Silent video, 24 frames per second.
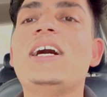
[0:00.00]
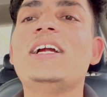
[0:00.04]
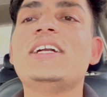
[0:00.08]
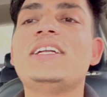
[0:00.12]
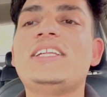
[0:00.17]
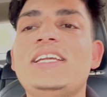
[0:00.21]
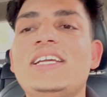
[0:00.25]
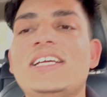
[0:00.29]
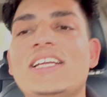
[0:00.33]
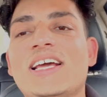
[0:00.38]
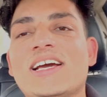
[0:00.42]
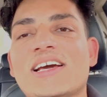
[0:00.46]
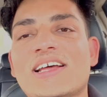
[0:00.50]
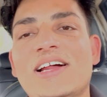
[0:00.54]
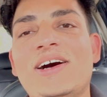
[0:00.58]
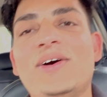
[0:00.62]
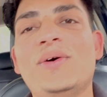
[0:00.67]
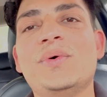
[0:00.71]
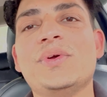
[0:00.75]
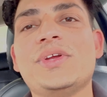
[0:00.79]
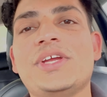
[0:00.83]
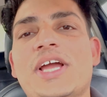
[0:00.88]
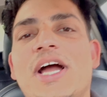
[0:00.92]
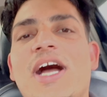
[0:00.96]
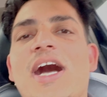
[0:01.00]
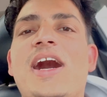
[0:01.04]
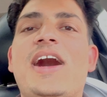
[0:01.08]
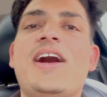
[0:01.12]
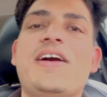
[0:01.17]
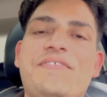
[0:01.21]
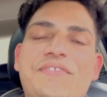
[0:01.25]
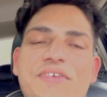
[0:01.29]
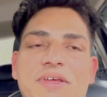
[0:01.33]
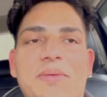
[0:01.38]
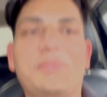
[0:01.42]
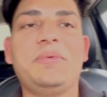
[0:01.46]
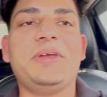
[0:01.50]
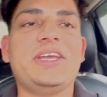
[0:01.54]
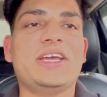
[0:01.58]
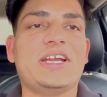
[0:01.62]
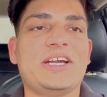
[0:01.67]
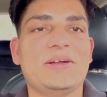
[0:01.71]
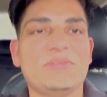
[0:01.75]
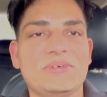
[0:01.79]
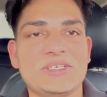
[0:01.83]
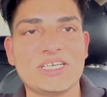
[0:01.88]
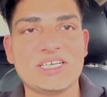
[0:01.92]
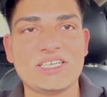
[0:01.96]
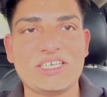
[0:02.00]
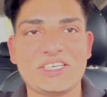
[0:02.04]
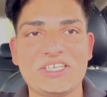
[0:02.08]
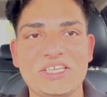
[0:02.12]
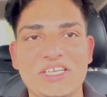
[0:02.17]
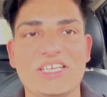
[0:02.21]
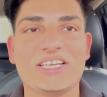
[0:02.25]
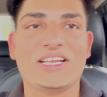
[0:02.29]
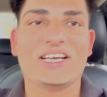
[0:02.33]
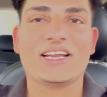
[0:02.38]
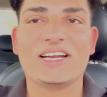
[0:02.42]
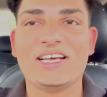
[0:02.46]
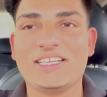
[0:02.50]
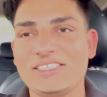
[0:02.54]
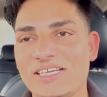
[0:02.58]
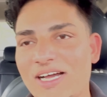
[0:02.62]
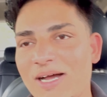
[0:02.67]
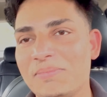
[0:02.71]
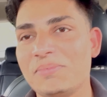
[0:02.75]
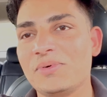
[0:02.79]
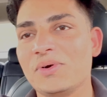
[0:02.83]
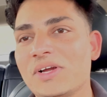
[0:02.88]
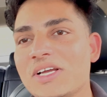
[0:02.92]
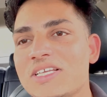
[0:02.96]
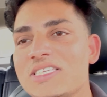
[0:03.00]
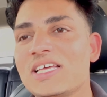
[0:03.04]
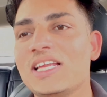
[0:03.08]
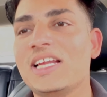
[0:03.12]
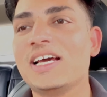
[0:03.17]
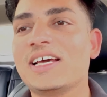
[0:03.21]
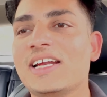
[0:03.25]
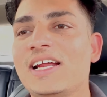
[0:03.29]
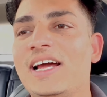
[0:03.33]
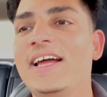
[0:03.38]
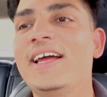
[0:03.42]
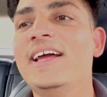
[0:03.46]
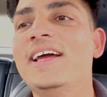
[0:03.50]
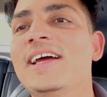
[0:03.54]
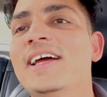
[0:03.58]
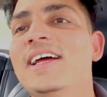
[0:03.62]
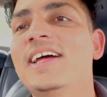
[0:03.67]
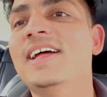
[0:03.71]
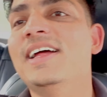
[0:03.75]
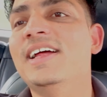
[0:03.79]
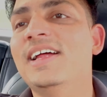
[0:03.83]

ठीक लग रहा हूँ यहाँ फिर बी में ज़्यादा ठीक लग रहा था आपको कैसा लग रहा है